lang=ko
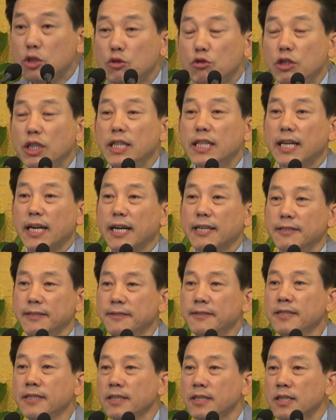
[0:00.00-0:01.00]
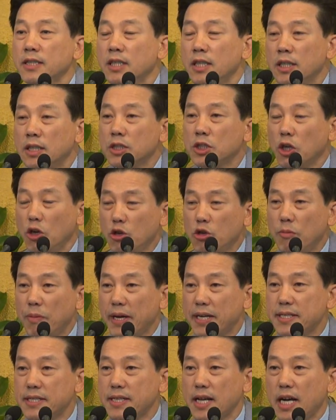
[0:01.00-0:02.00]
우리나라는
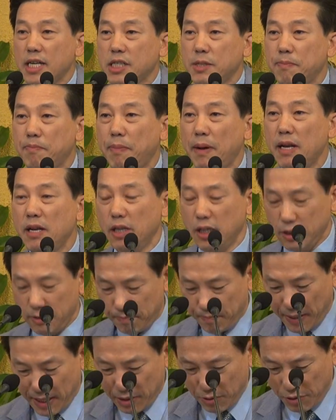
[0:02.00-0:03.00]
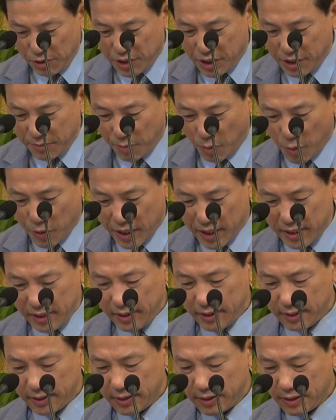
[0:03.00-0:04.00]
1948년 8월
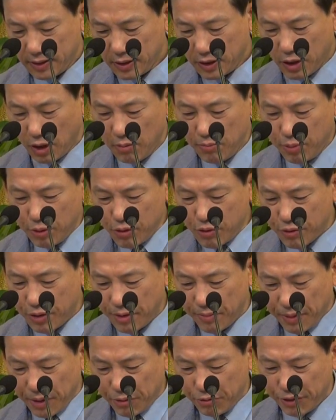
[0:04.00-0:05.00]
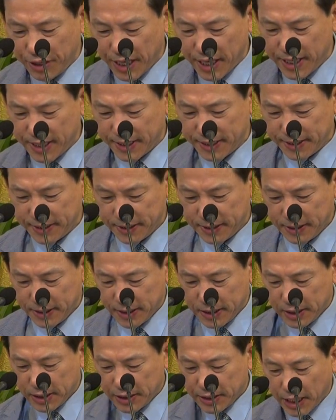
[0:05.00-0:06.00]
15일 정부 수립 이후에
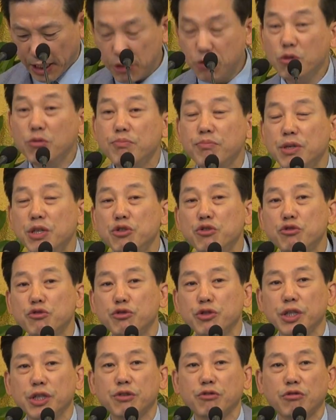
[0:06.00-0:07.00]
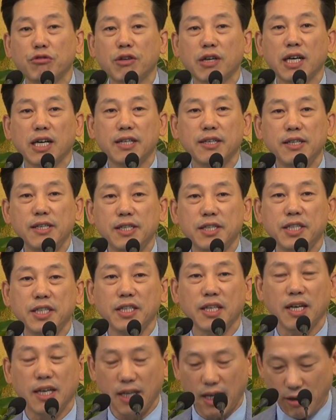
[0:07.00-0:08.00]
자유민주주의 국가를
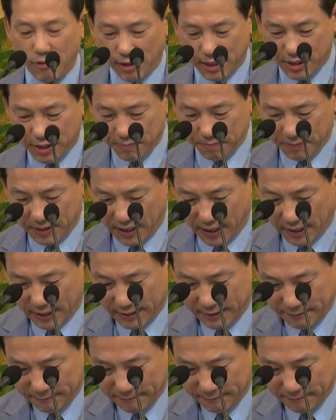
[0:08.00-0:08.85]
지향해 왔습니다.